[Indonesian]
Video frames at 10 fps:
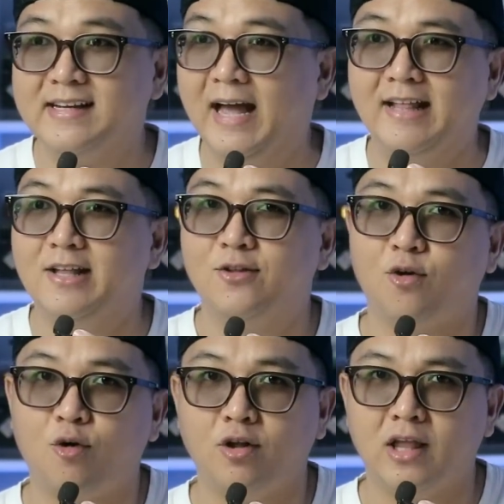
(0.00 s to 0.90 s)
nggak ada di
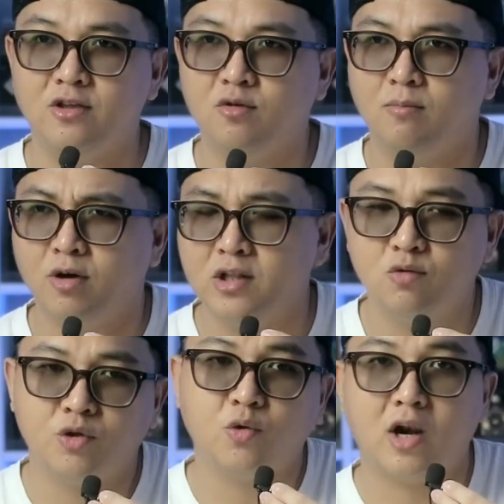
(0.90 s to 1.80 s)
toko online juga mungkin
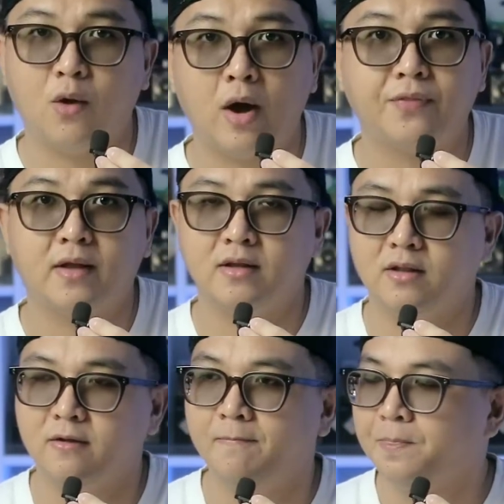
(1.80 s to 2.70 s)
gue tuh kelewatan
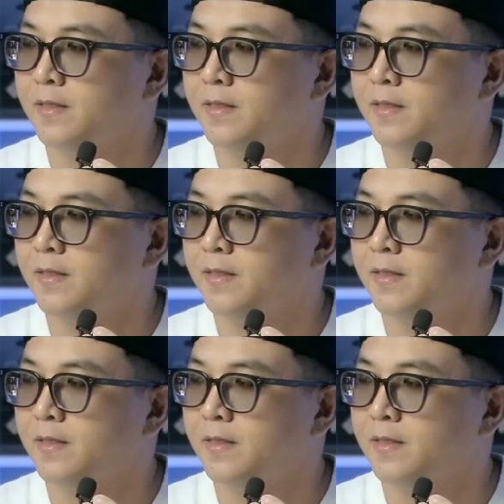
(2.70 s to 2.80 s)
gitu